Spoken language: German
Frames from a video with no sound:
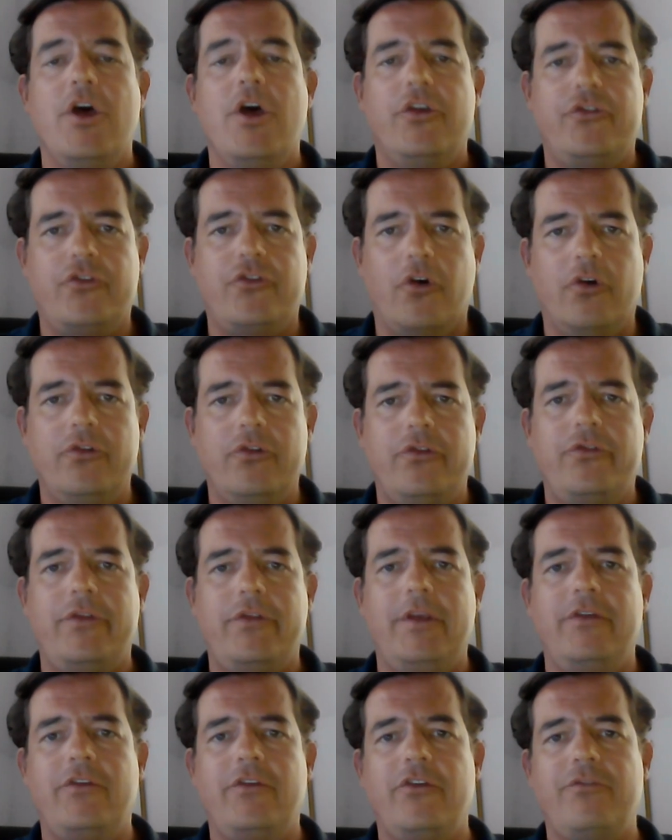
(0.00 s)

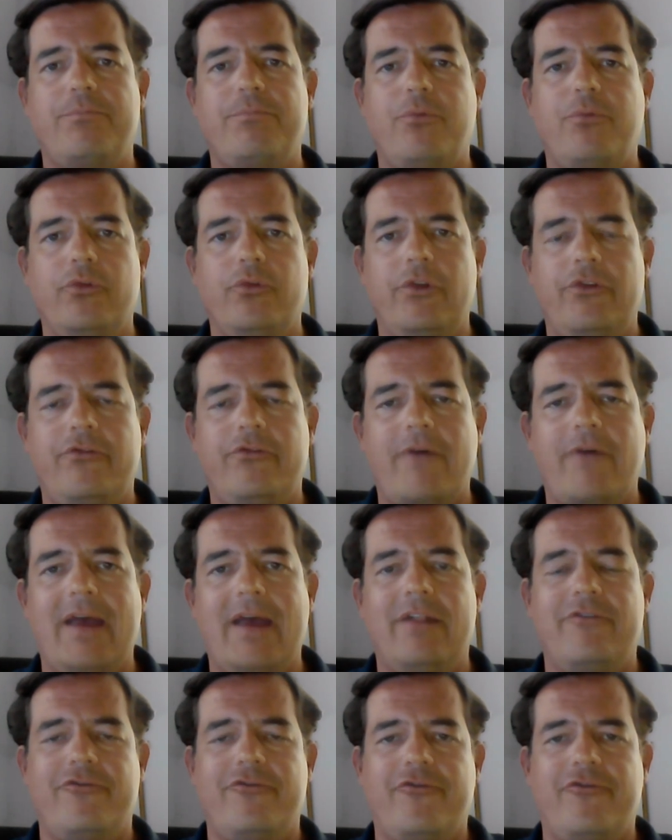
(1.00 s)
Sonst ist es
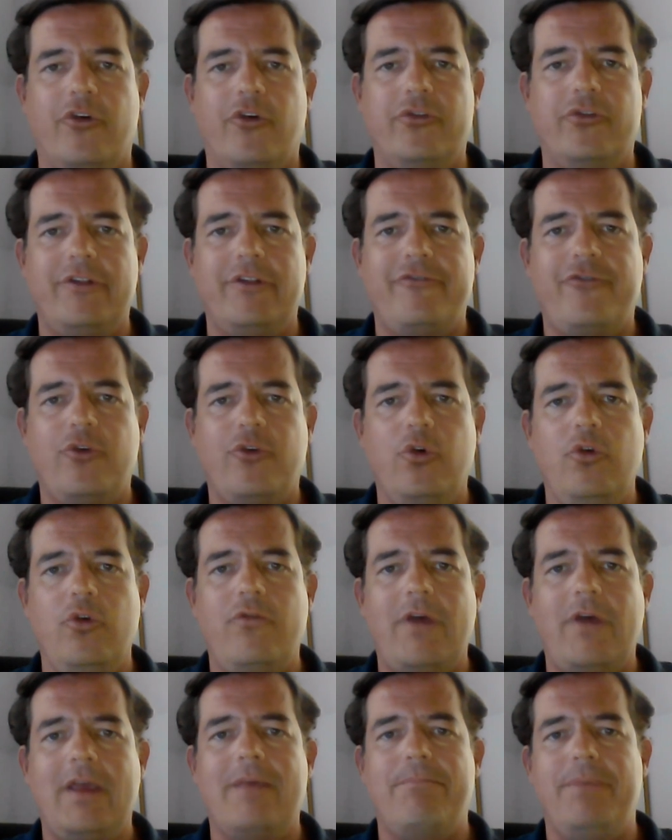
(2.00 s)
bundesweit von der Früh
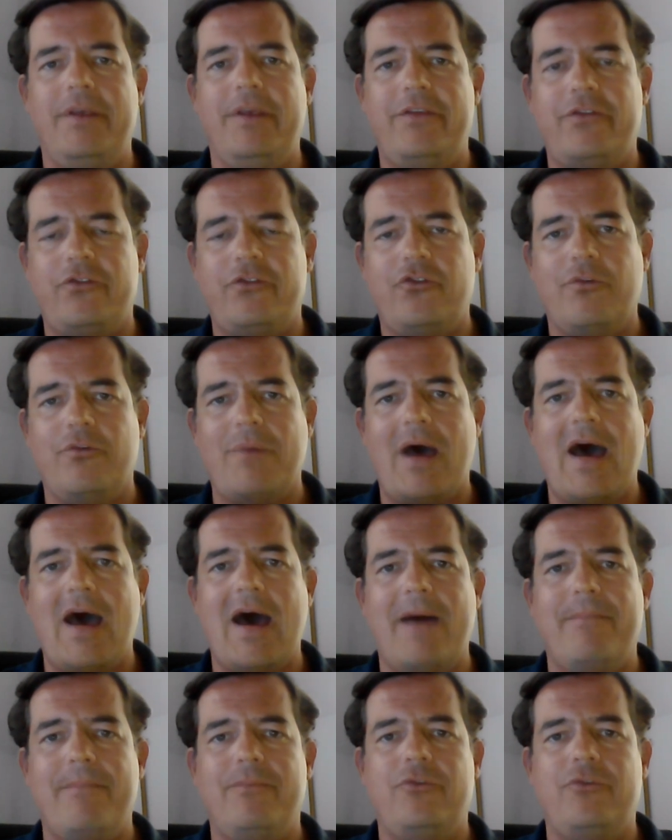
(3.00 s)
weg bis zum
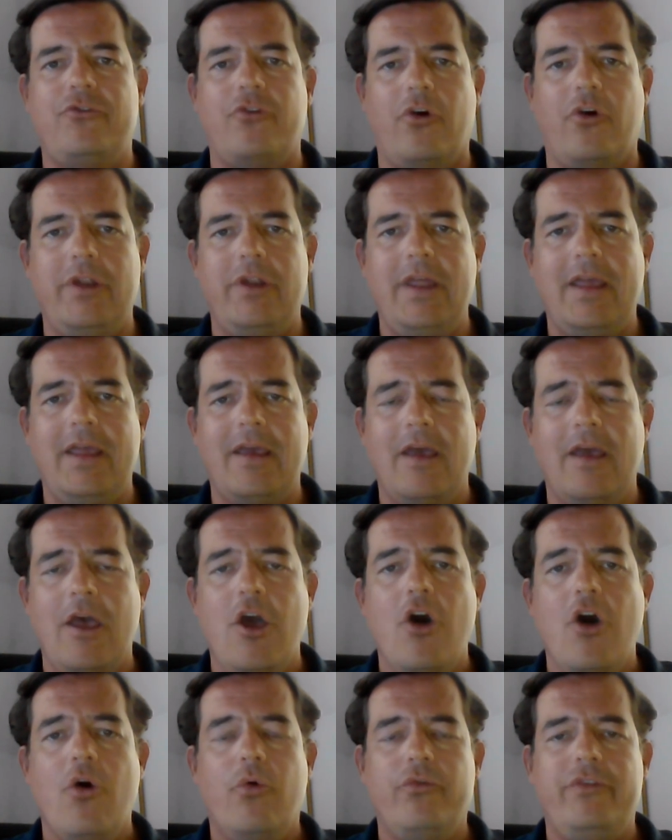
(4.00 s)
Abend sonnig
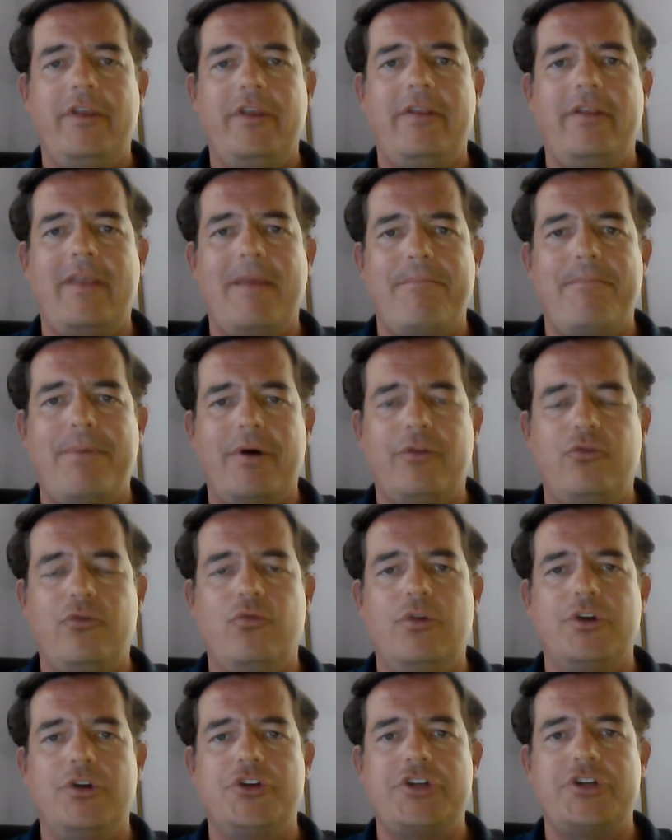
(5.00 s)
und die
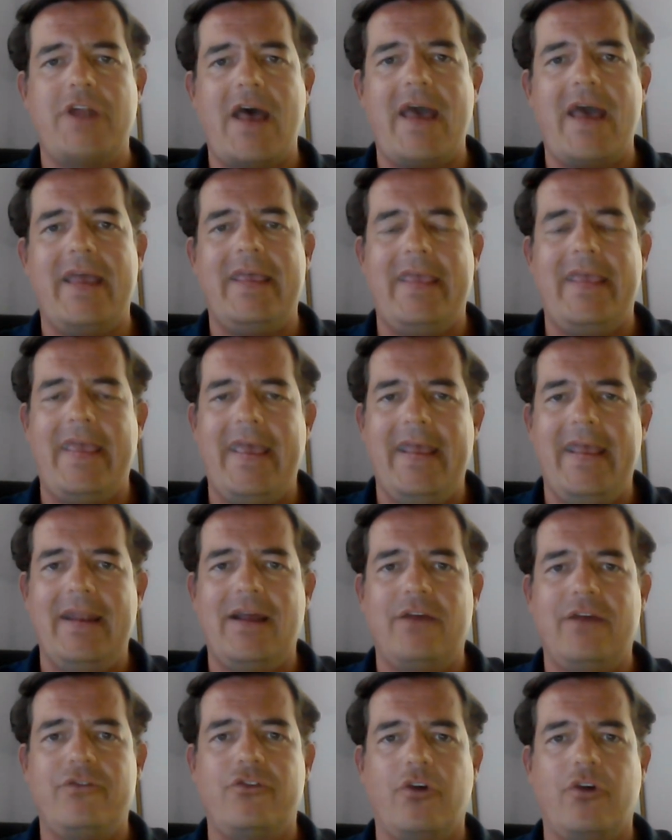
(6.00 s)
Temperaturen steigen je
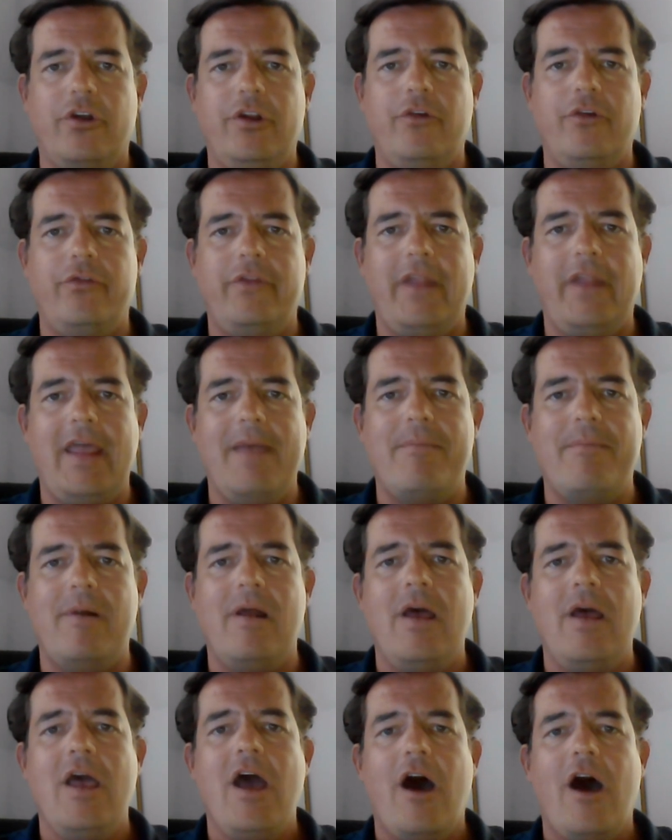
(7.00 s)
nach Sonne und
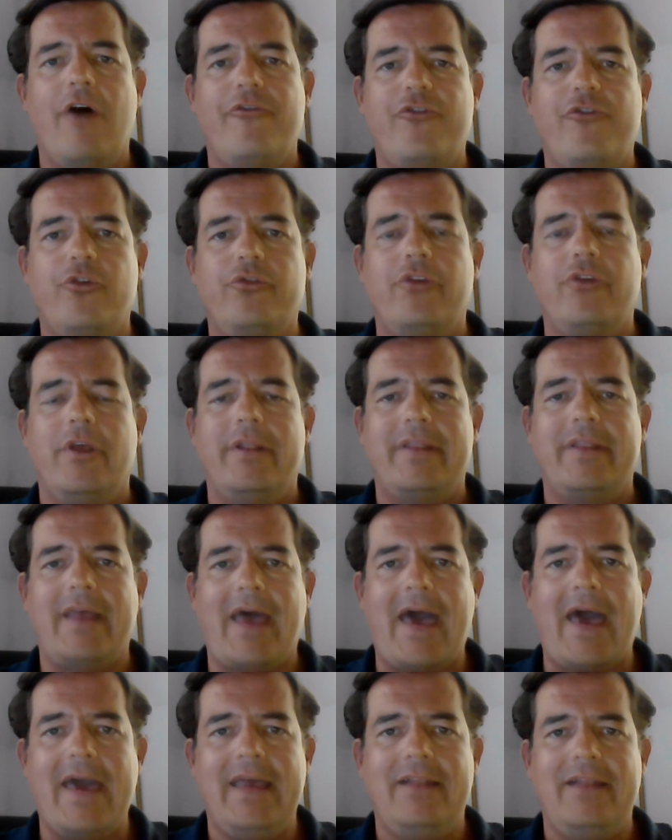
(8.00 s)
Nebel auf rund
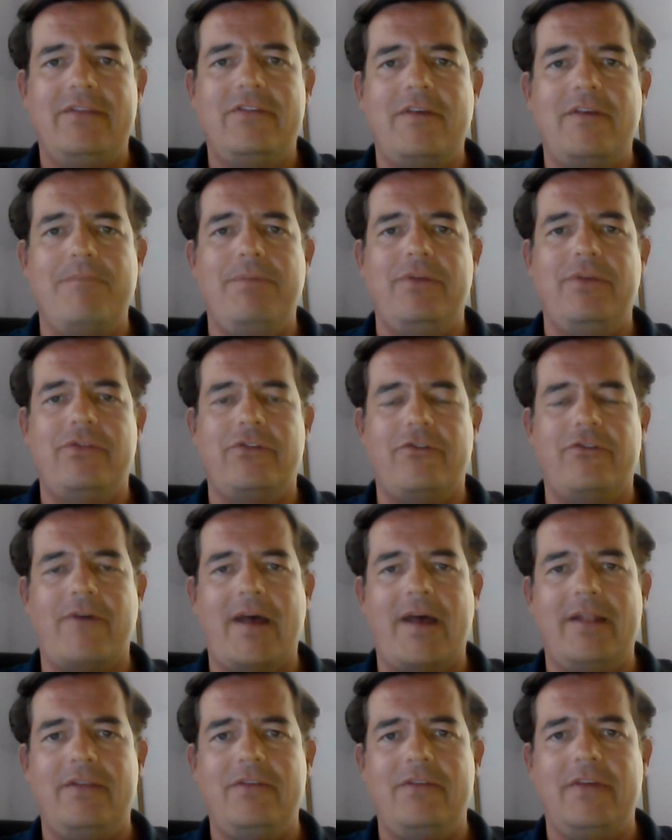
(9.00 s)
13 bis
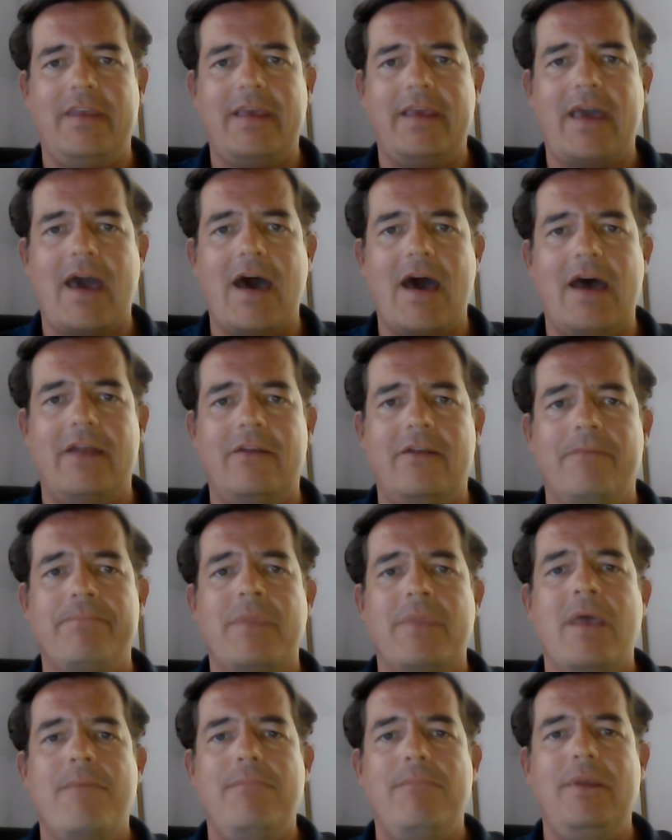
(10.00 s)
20 Grad,
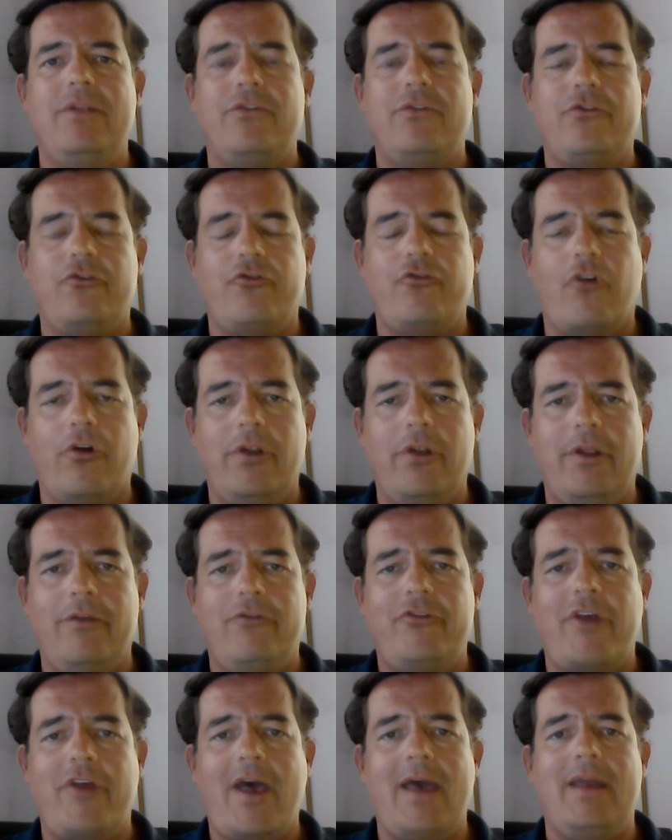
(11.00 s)
mit
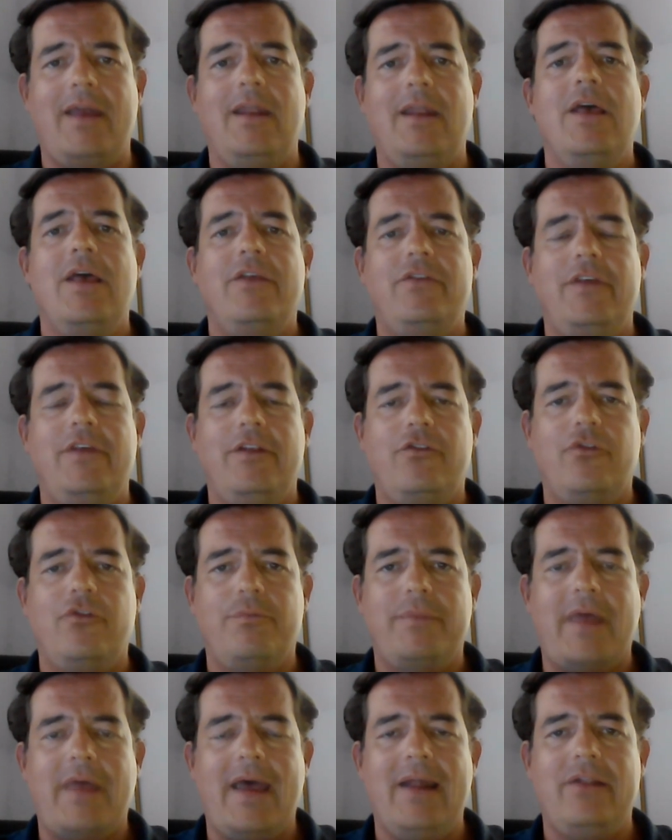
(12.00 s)
Sonnenschein sind
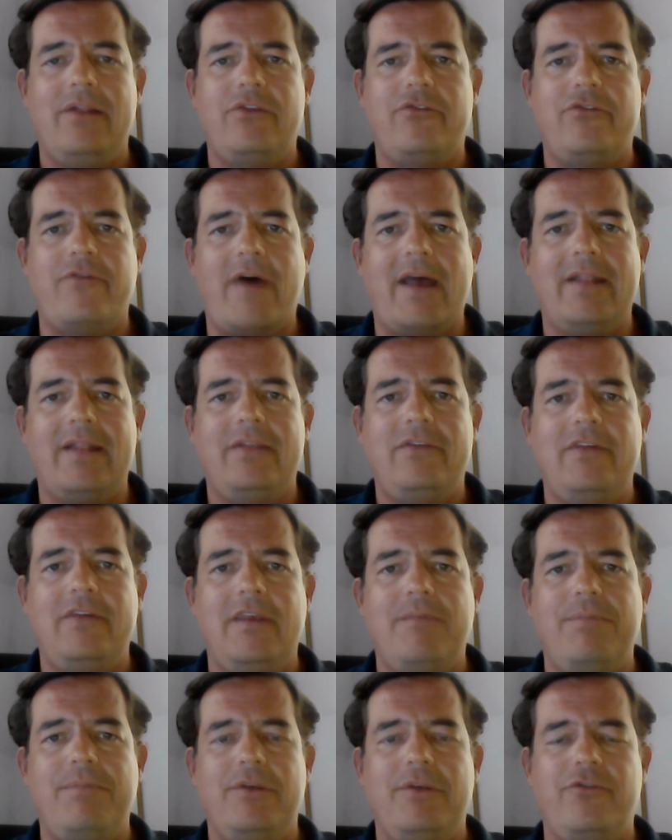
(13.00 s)
zum Teil
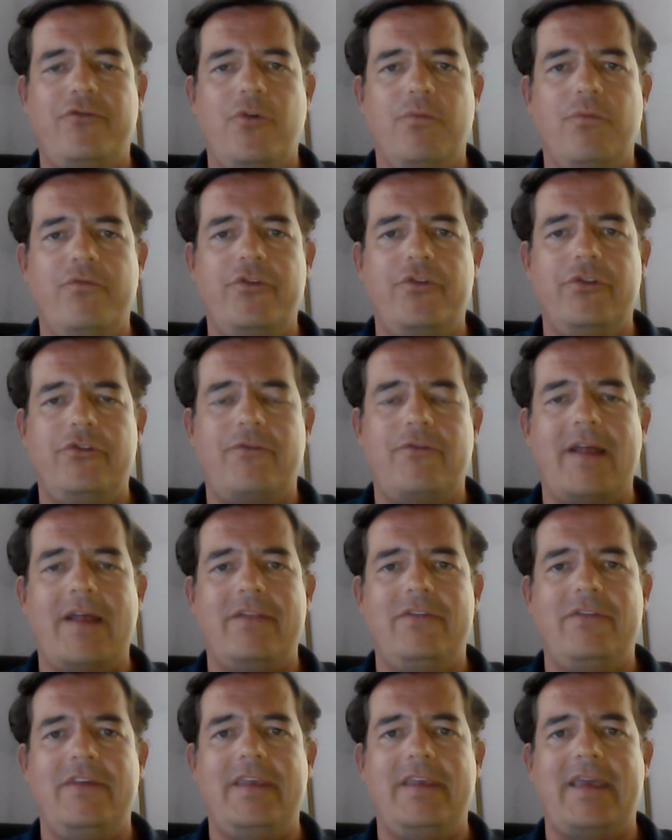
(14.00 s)
20 bis
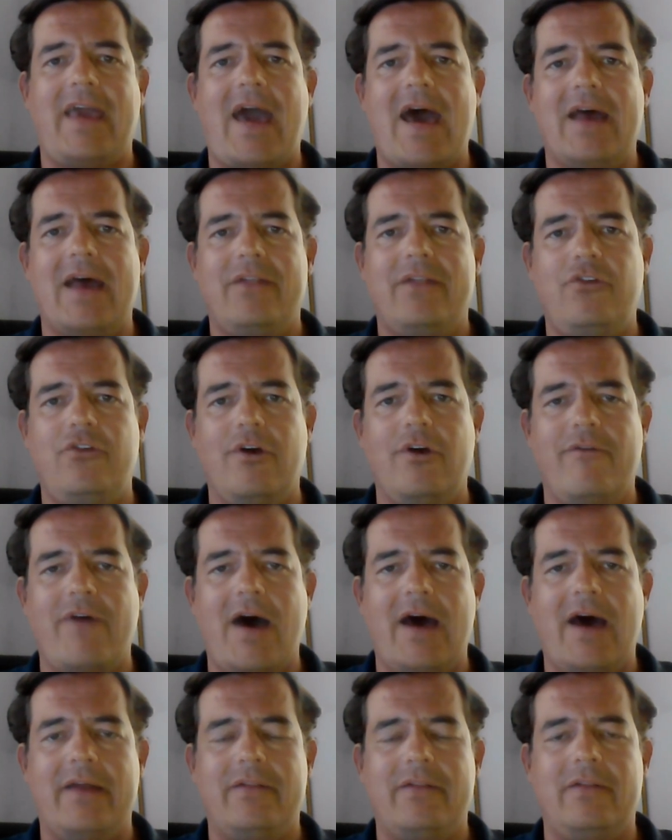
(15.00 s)
25 Grad zu
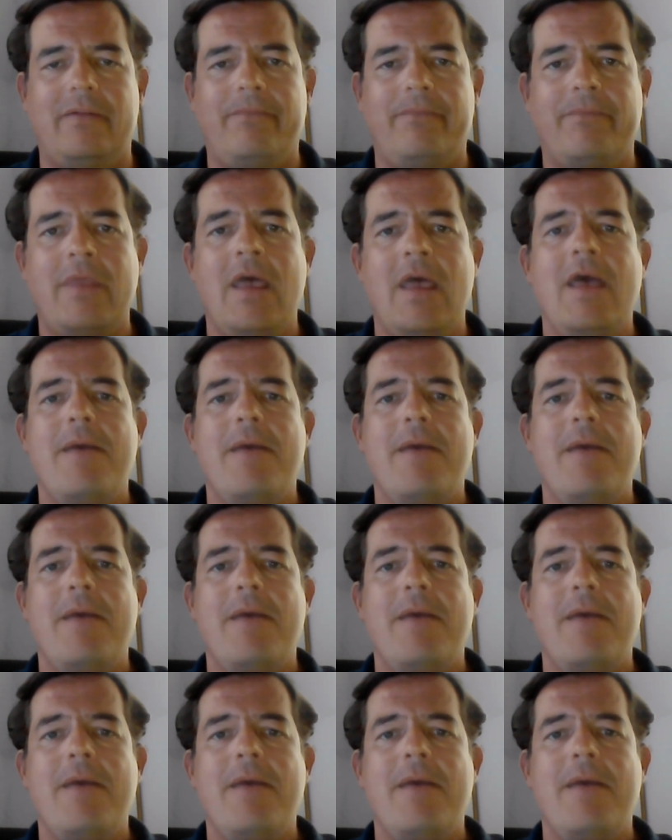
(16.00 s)
erwarten.